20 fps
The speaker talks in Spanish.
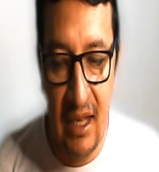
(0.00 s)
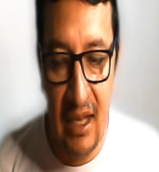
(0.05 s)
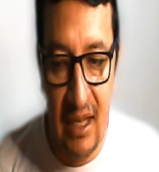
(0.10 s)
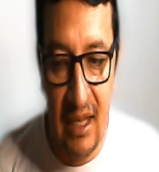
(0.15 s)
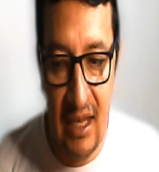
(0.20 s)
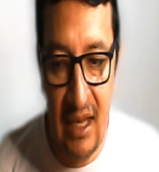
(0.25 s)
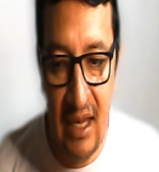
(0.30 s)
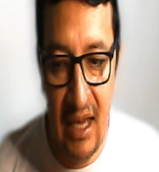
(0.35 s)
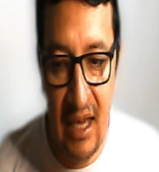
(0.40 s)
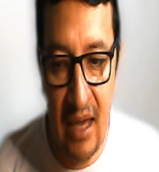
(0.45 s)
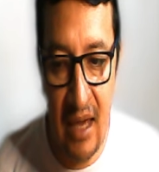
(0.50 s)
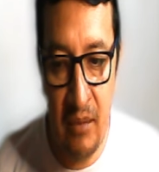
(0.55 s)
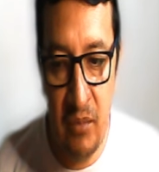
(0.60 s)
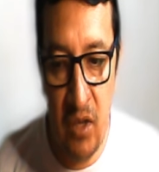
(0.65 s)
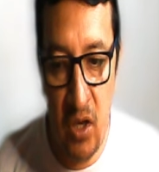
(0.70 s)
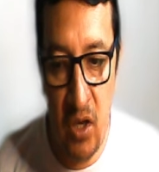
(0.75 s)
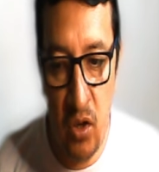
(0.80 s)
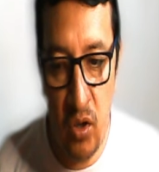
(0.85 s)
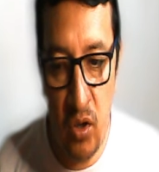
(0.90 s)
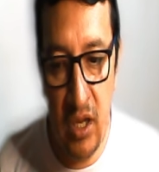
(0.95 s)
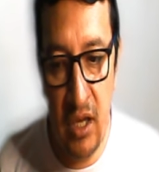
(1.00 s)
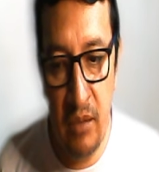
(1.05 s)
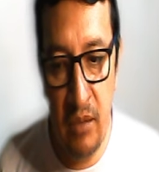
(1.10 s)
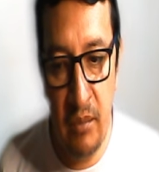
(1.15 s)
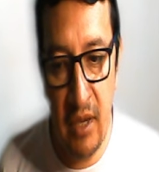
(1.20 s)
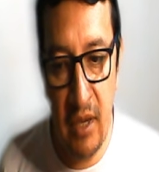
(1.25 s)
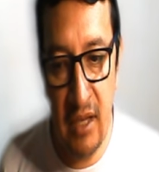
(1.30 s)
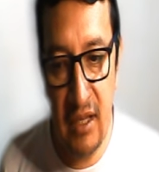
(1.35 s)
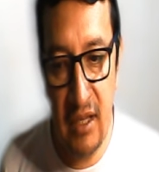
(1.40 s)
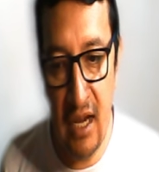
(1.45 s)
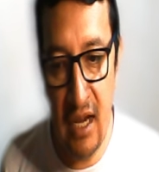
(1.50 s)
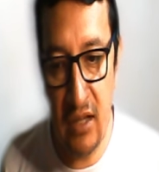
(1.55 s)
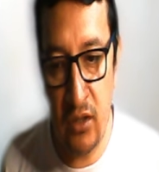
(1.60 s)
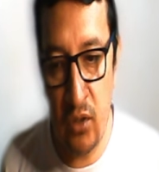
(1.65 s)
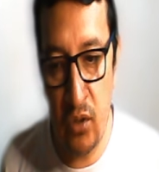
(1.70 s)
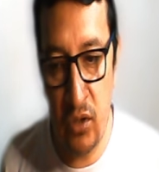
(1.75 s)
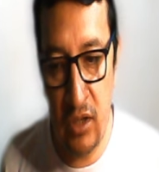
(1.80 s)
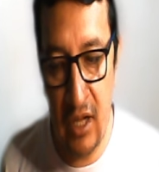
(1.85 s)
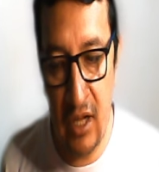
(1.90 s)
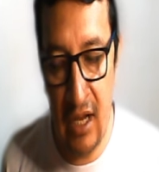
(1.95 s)
y envío
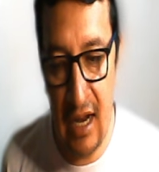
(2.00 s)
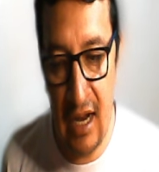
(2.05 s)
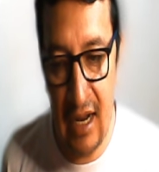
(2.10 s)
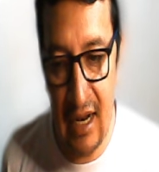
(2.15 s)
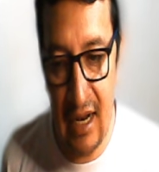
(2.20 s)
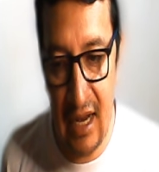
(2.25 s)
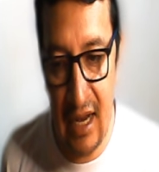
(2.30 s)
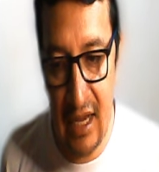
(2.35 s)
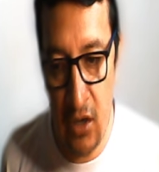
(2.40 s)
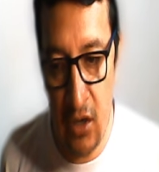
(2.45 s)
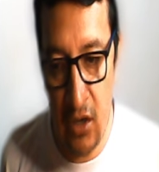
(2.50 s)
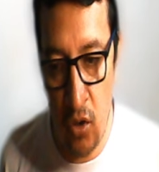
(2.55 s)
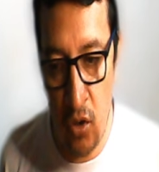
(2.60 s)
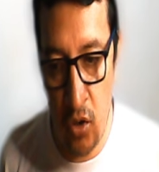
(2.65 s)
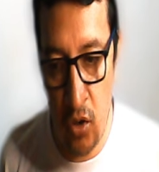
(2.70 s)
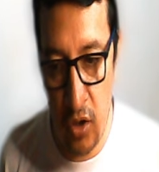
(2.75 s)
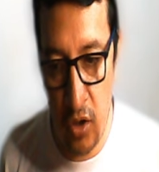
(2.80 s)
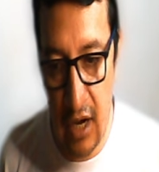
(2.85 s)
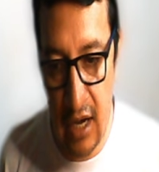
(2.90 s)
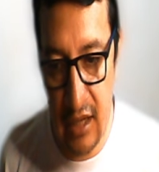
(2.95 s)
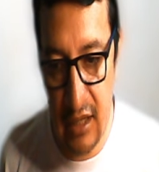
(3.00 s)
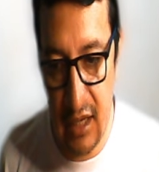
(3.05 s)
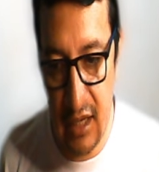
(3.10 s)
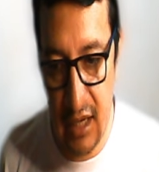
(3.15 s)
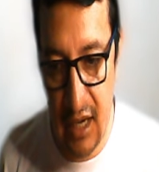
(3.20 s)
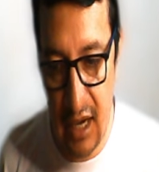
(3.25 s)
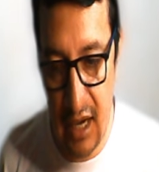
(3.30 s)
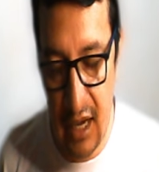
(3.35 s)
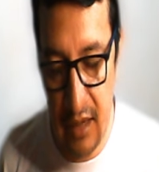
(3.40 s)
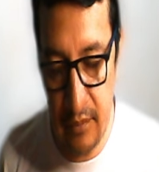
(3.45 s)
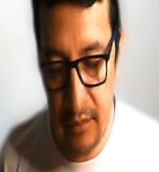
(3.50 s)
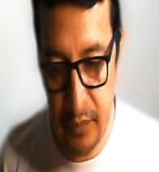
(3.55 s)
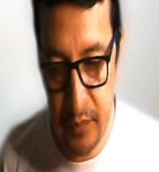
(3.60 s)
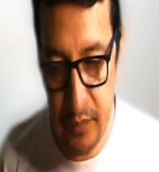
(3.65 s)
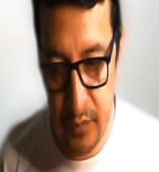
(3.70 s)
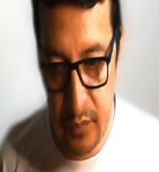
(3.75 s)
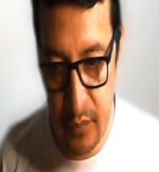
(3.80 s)
inmediato de la ley orgánica,